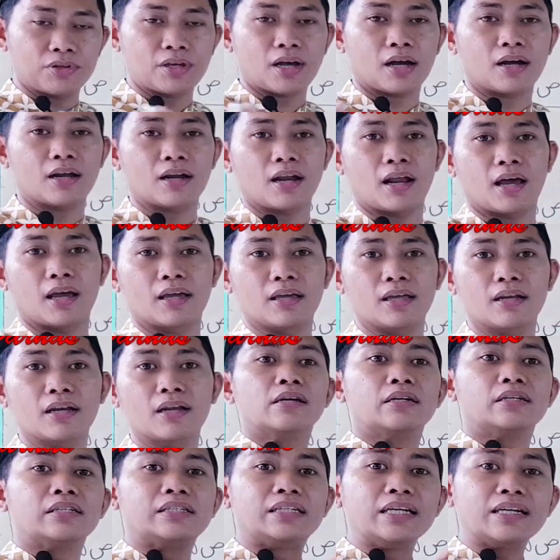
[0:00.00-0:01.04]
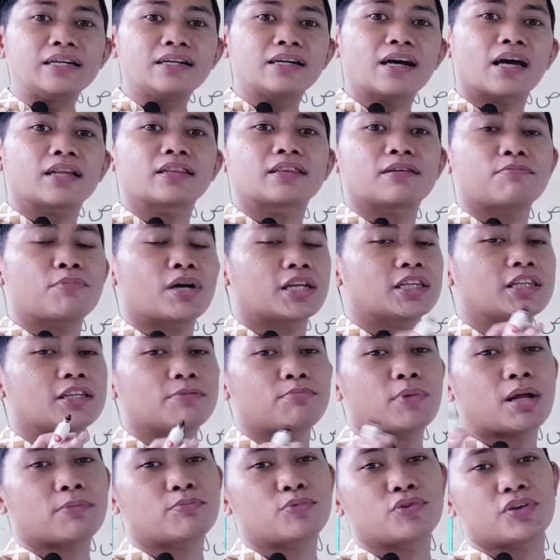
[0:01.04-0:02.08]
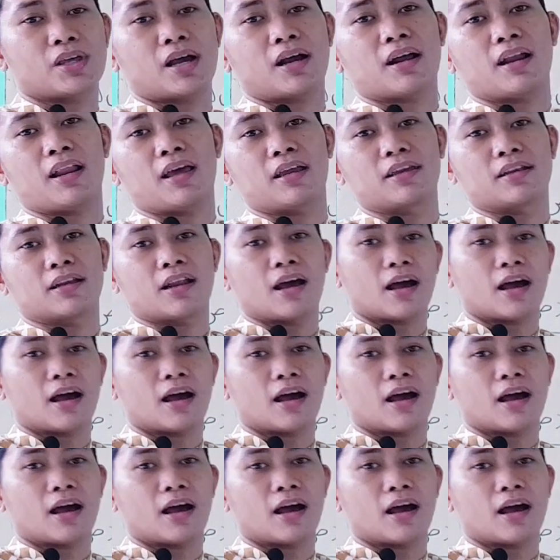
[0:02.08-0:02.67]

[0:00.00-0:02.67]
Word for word: yang lain dengan teman-temanmu yang lain.